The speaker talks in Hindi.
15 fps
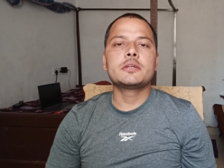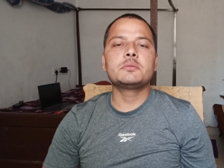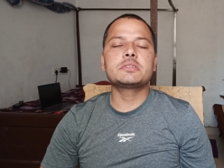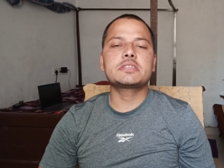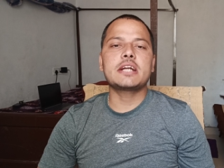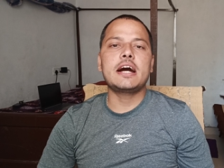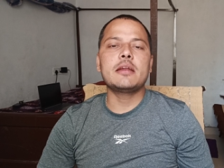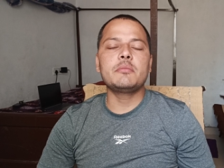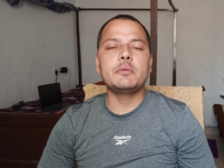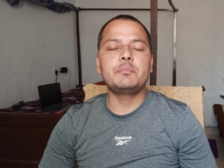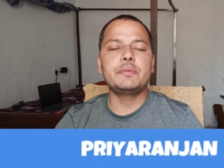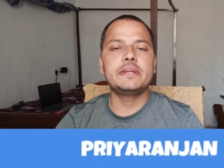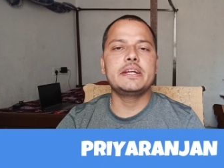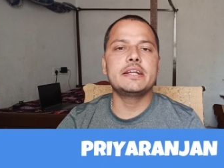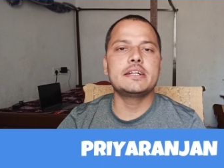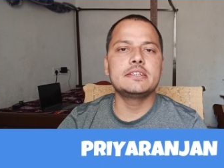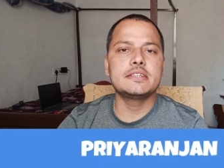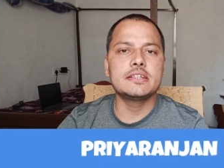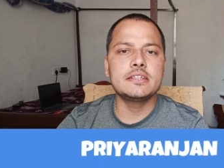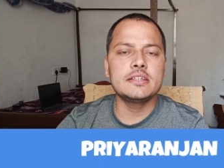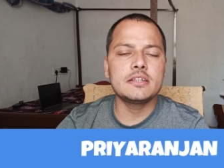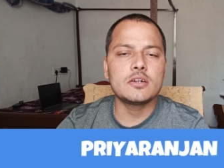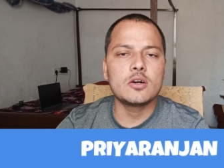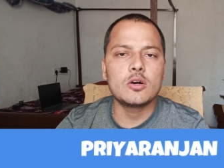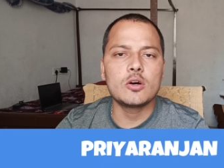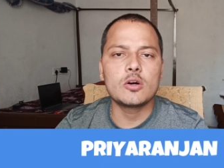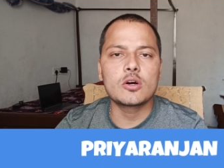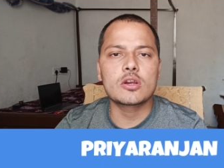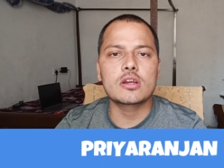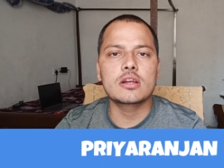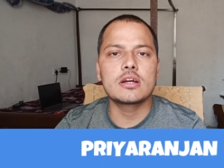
नमस्कार मैं प्रिय रंजन और